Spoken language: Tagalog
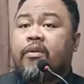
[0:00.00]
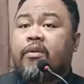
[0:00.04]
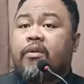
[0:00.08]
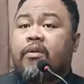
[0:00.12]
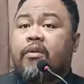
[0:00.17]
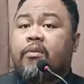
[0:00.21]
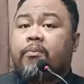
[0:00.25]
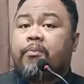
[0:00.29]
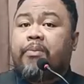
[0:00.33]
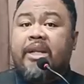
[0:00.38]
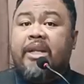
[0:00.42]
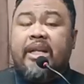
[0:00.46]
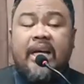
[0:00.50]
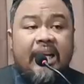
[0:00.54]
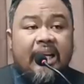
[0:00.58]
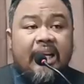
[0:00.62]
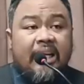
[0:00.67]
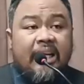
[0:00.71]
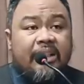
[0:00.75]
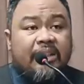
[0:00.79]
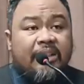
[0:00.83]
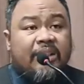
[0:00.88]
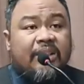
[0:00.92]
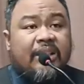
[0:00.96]
Pinanganak
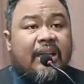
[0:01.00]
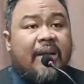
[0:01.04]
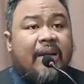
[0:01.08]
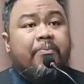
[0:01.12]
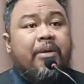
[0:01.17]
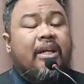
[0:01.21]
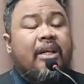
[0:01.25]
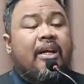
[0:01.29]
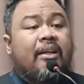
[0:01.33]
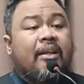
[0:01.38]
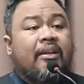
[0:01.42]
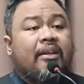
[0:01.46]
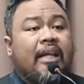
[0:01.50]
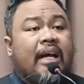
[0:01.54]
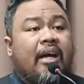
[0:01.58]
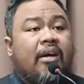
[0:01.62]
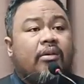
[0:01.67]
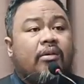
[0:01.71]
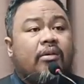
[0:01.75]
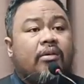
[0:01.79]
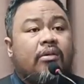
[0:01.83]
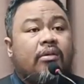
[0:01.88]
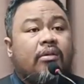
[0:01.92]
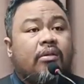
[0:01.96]
siya bilang tao,
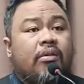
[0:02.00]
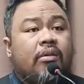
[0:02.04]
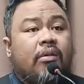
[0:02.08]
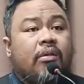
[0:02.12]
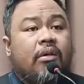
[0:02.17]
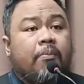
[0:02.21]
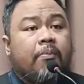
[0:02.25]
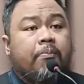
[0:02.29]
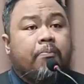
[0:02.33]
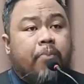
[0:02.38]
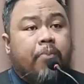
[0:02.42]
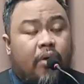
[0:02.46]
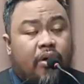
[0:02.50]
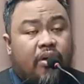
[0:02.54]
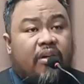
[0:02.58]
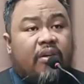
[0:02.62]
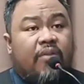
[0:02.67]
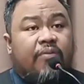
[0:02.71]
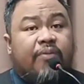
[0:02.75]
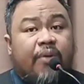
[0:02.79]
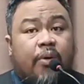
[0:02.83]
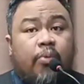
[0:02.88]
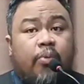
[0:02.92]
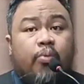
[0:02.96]
born of a
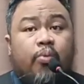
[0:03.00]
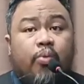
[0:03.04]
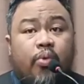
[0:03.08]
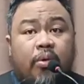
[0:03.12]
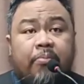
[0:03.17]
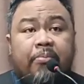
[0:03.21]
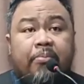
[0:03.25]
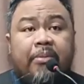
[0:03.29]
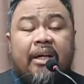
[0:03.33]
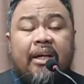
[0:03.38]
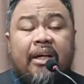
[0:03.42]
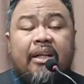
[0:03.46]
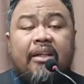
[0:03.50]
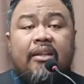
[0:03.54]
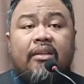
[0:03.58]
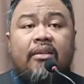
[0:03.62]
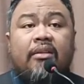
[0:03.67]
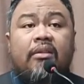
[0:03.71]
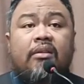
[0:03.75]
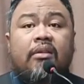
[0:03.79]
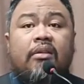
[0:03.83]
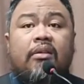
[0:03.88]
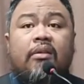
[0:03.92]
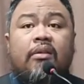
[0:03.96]
woman,
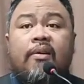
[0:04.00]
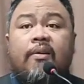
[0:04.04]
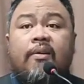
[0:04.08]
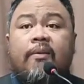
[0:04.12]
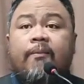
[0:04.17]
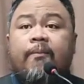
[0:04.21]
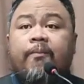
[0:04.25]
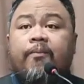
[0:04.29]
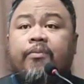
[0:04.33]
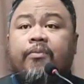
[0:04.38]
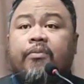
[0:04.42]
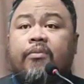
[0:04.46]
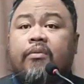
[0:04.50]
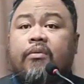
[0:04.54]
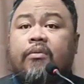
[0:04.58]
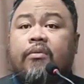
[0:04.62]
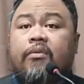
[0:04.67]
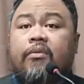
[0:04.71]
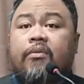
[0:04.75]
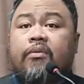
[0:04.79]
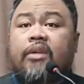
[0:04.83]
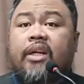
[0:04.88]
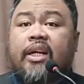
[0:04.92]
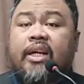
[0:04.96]

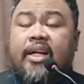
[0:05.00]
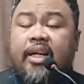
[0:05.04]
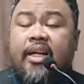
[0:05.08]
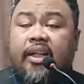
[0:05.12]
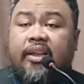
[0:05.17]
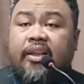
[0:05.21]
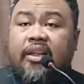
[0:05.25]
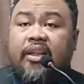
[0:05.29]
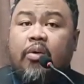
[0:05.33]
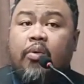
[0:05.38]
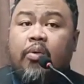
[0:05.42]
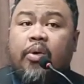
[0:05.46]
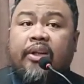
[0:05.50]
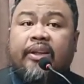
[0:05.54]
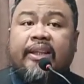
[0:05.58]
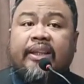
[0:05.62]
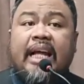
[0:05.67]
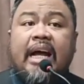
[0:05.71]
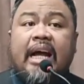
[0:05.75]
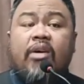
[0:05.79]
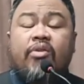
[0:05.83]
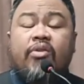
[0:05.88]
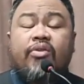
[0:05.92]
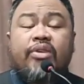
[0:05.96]
nagkatawang tao,
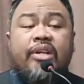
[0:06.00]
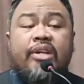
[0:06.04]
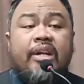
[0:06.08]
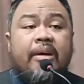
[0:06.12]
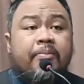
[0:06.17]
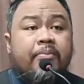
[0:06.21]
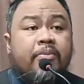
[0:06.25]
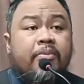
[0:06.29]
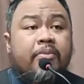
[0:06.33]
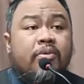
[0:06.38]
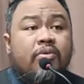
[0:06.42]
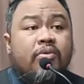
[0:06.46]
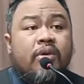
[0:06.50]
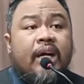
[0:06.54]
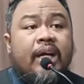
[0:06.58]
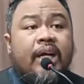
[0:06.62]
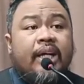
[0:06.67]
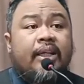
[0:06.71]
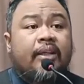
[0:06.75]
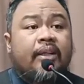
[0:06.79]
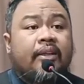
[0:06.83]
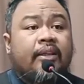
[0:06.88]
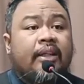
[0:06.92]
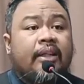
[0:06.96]
namuhay na tao at
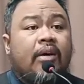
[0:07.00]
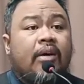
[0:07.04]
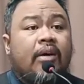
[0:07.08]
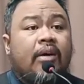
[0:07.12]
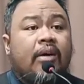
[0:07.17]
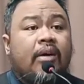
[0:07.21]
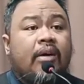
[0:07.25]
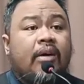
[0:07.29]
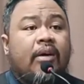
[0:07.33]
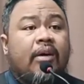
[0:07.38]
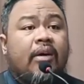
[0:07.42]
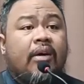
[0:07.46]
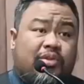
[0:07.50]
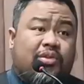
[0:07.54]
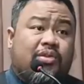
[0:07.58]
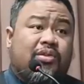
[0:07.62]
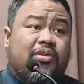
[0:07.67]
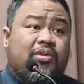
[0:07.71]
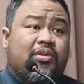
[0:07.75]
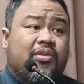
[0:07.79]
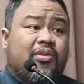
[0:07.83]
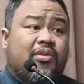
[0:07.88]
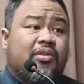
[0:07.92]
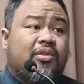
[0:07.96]
bilang Diyos,
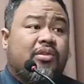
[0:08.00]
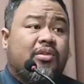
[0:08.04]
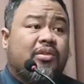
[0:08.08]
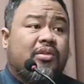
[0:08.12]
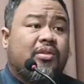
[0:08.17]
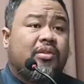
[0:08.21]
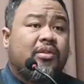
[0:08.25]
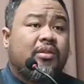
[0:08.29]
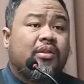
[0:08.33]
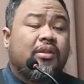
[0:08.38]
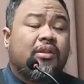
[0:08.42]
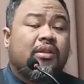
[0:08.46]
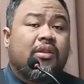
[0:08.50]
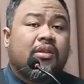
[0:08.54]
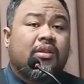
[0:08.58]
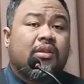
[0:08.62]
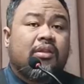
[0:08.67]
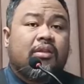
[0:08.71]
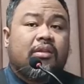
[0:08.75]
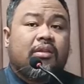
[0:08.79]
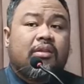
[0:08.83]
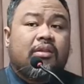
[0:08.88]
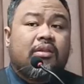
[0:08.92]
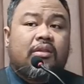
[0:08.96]

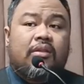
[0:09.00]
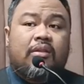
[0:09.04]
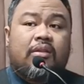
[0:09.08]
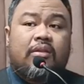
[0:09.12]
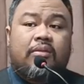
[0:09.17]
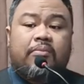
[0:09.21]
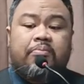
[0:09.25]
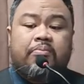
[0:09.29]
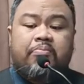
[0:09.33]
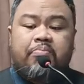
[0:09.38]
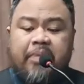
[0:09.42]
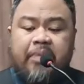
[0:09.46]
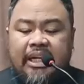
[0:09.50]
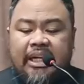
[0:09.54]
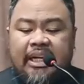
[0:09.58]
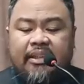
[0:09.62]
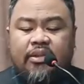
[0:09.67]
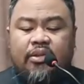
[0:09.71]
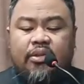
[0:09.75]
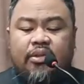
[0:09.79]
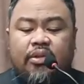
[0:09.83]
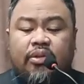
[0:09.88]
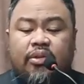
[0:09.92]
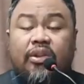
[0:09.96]
bilang Diyos,
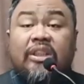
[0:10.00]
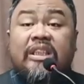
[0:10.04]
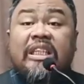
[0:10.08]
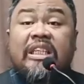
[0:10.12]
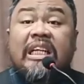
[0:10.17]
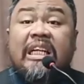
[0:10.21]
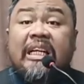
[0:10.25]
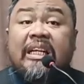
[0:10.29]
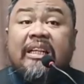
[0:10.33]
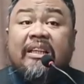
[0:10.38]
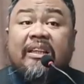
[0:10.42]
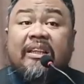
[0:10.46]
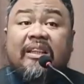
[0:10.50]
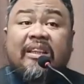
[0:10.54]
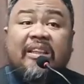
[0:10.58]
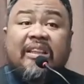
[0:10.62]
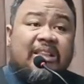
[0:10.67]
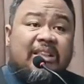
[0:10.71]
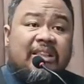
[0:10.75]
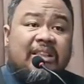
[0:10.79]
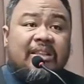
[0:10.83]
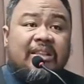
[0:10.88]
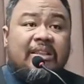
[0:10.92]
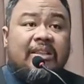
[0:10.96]
niligtas niya
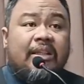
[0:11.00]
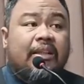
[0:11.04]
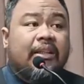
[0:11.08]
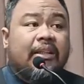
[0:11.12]
tayo.